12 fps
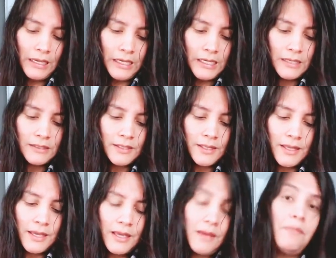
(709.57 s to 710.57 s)
Y
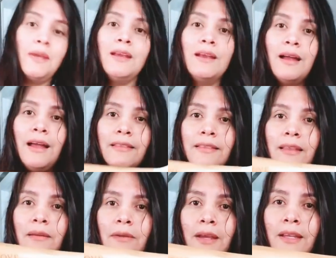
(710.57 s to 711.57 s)
este, me
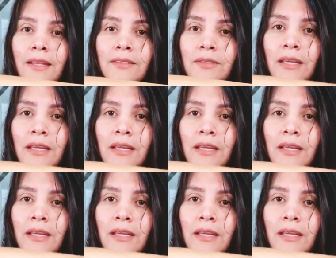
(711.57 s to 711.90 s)
encanta, vean, eh,